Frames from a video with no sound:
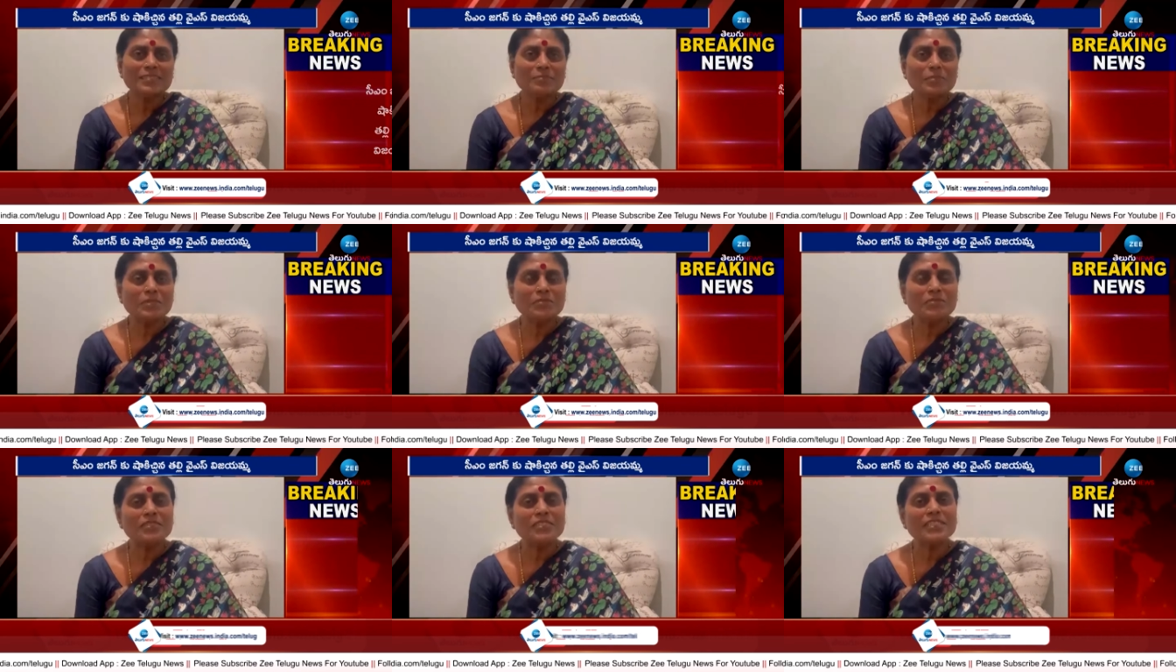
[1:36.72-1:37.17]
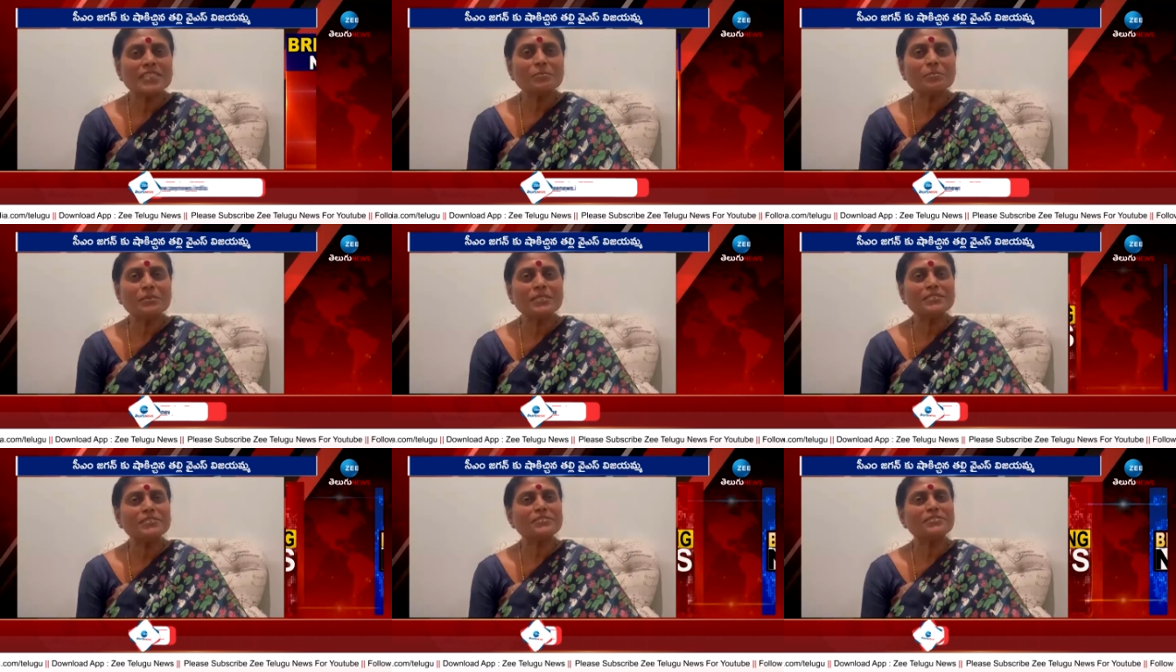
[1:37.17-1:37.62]
మీ
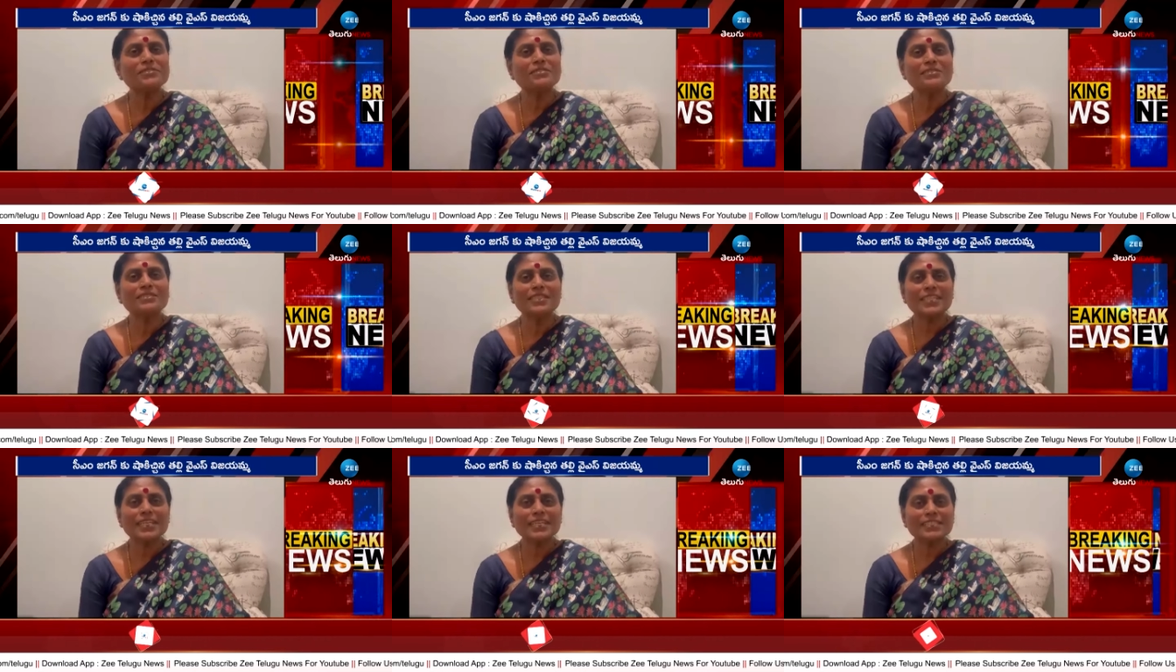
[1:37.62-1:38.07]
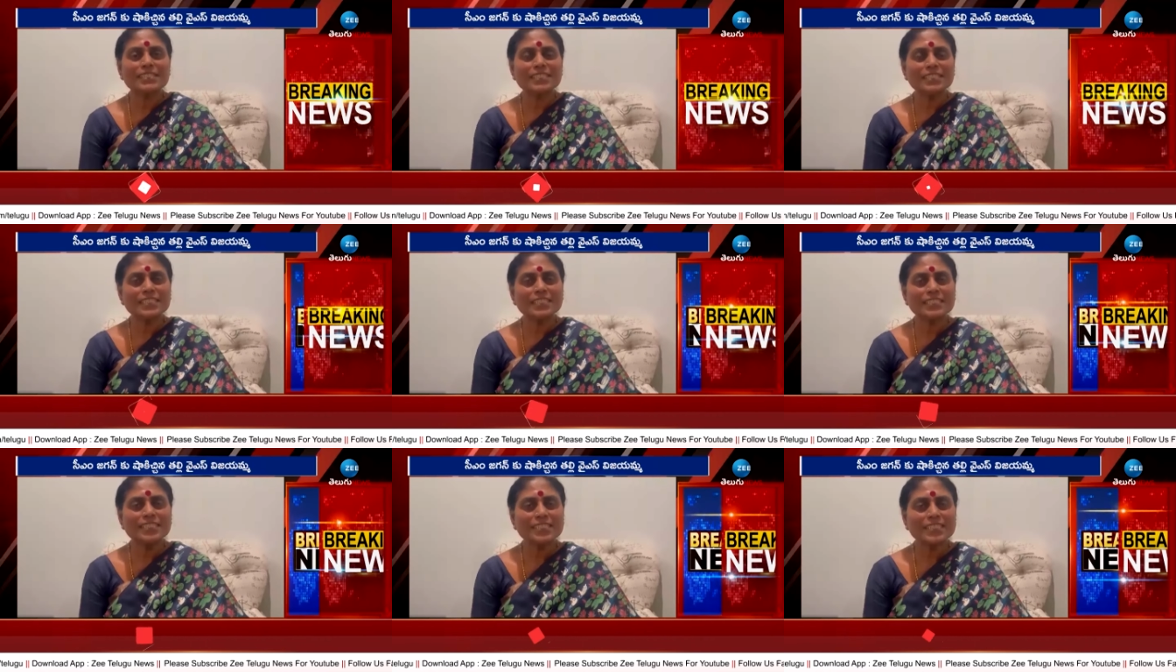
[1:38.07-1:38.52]
విజయమ్మను
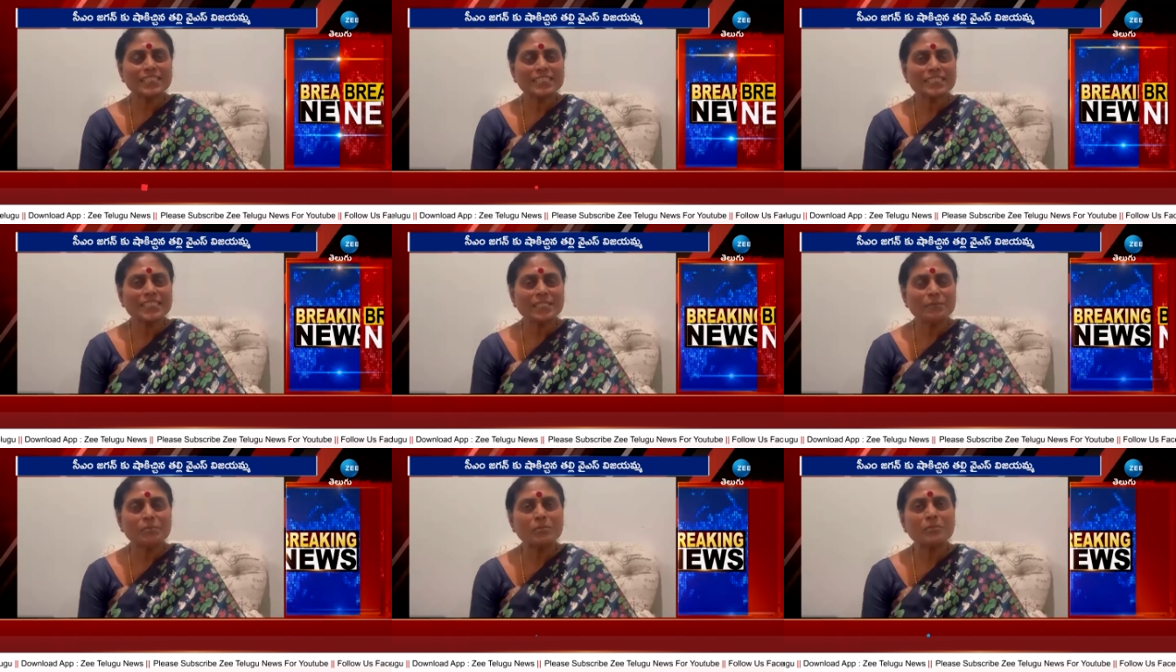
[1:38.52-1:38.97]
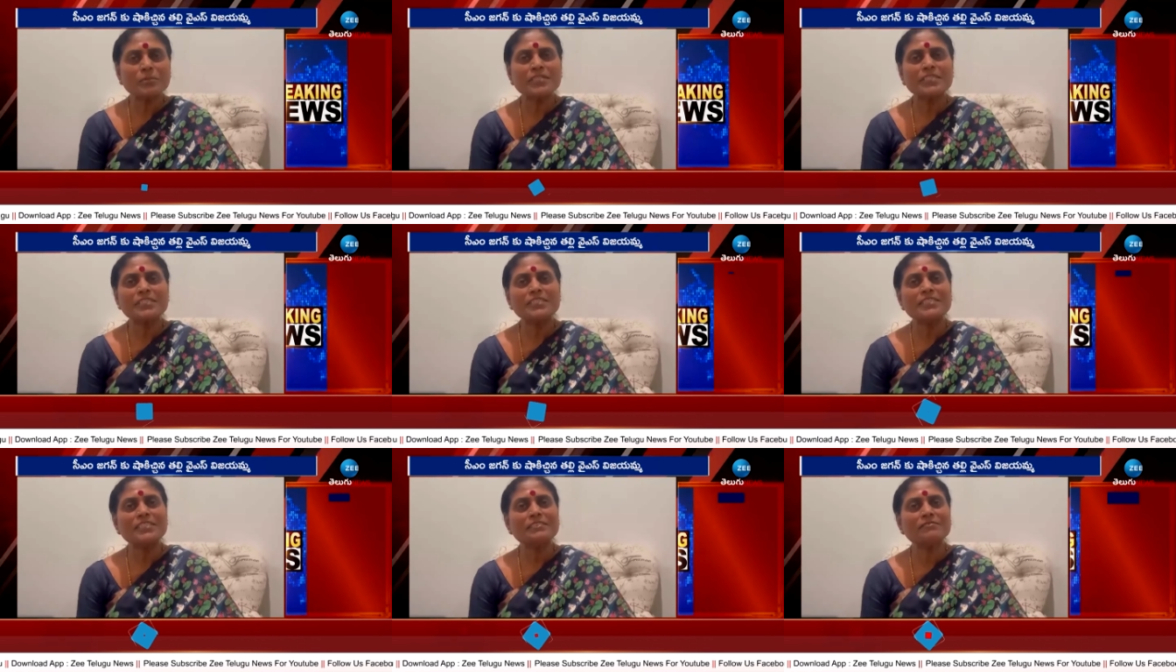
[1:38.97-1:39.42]
రాజశేఖర రెడ్డి గారిని
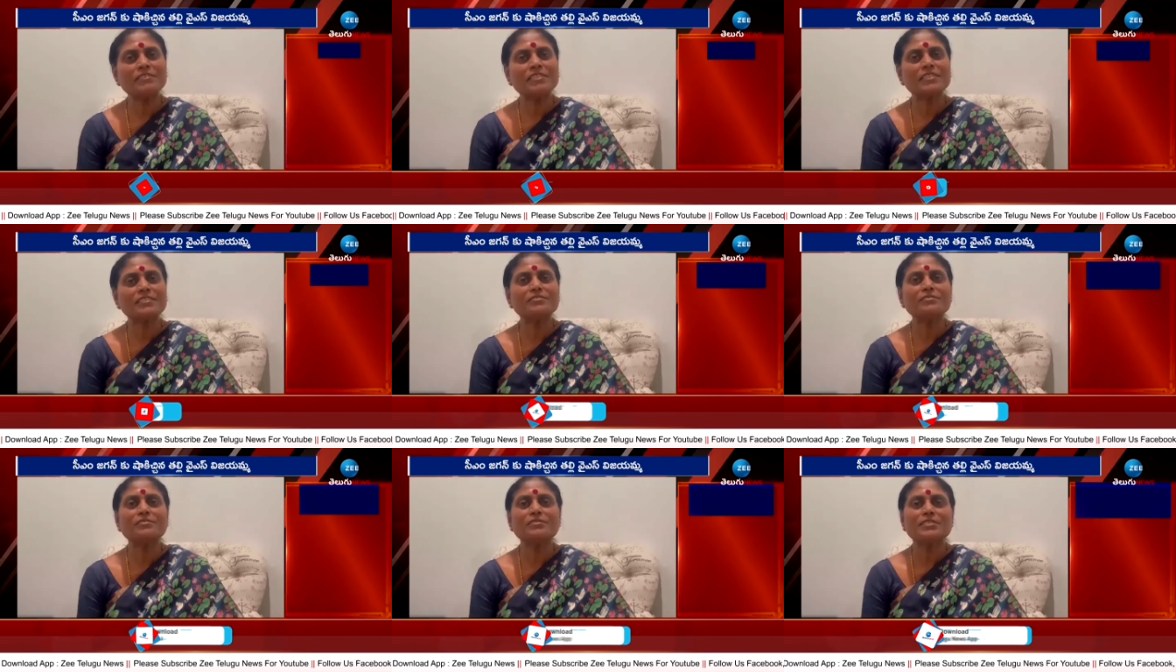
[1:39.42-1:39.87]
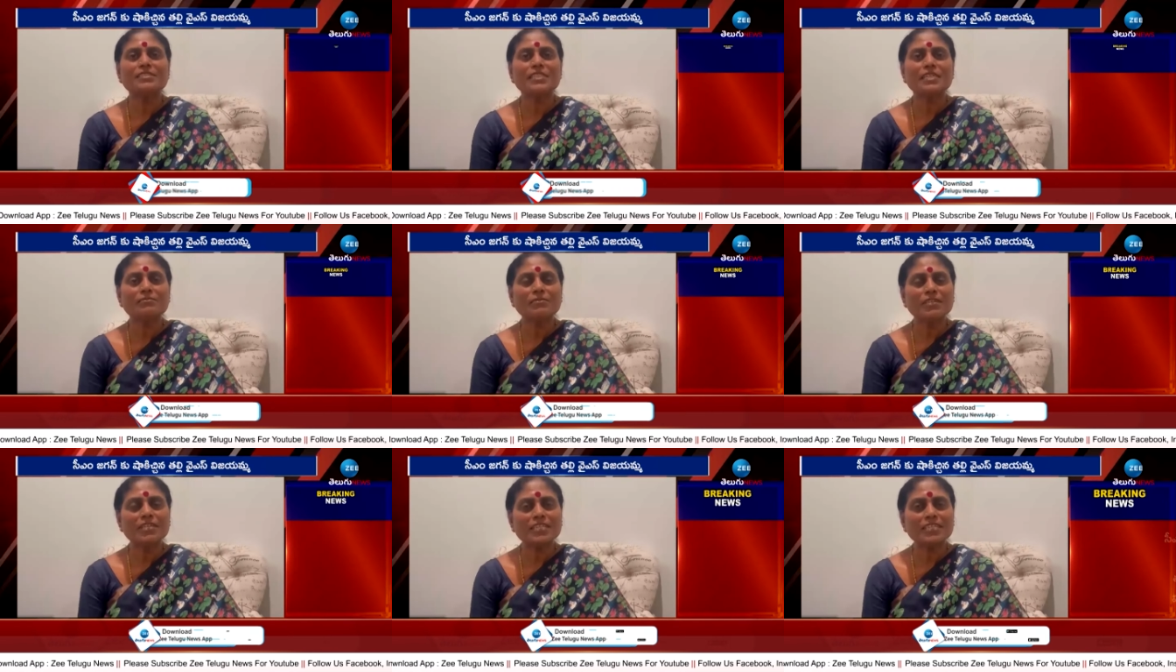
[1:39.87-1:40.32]
అభిమానించేవారు
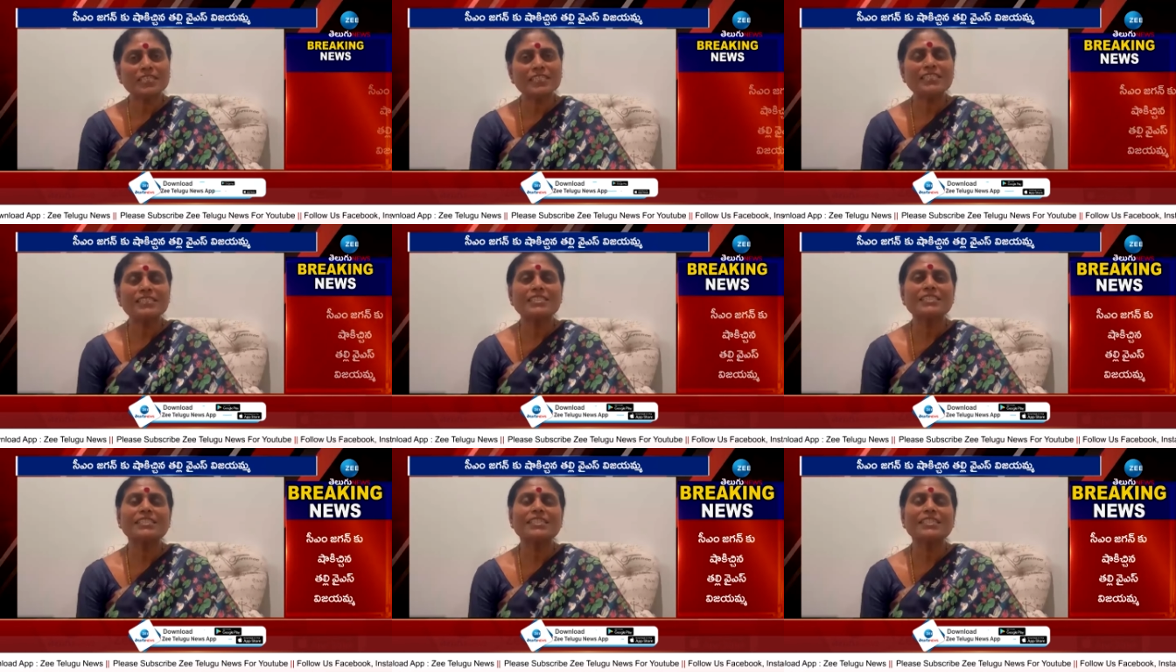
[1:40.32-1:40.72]
వారికి